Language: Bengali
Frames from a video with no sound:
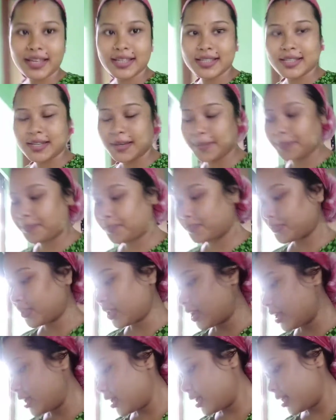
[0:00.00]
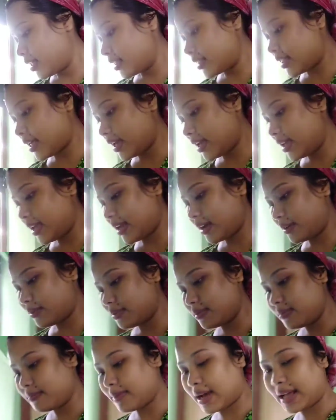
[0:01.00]
গেছে তাই
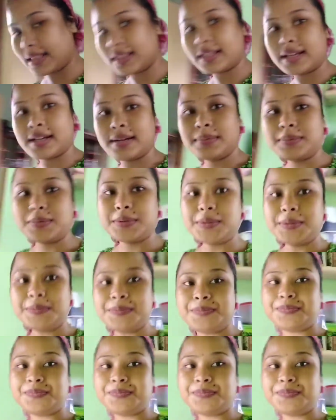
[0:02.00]
এখন ভাত খাবো